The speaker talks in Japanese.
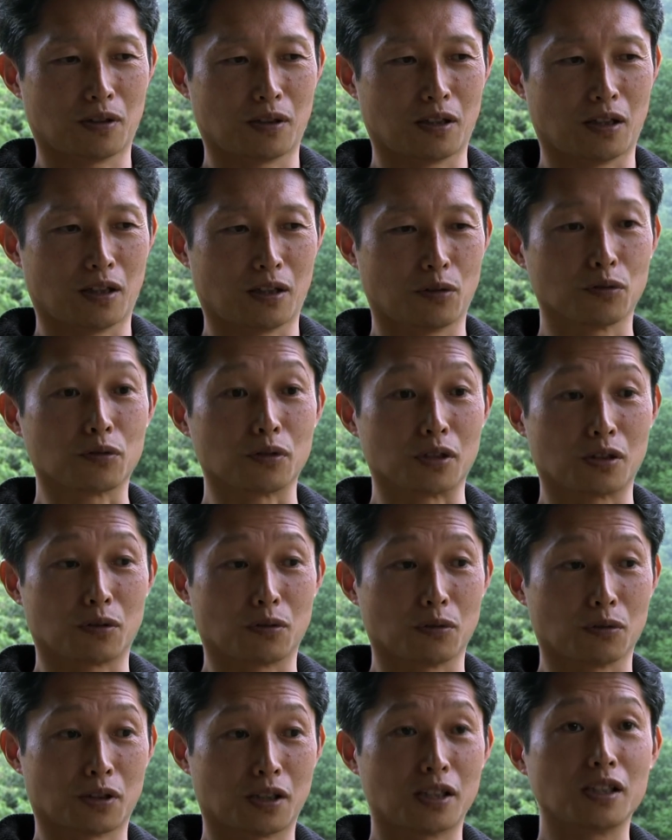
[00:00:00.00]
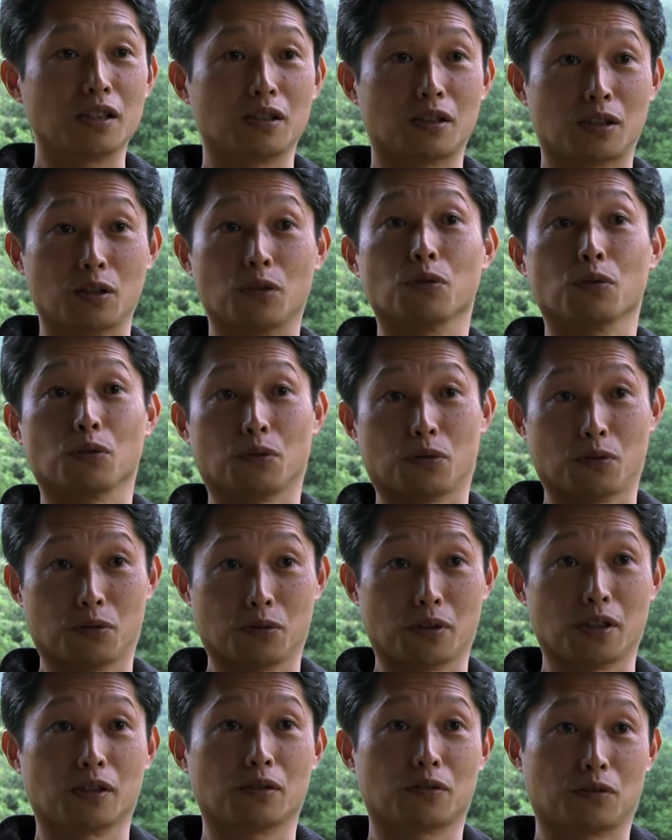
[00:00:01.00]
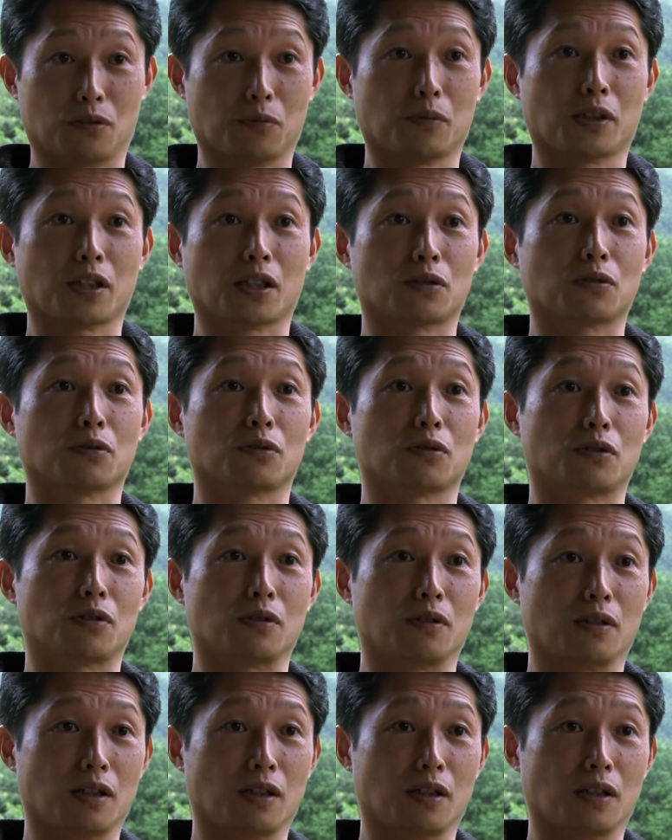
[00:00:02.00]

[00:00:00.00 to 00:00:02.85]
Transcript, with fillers: で特にこう地地方の方に行くとまだそういう、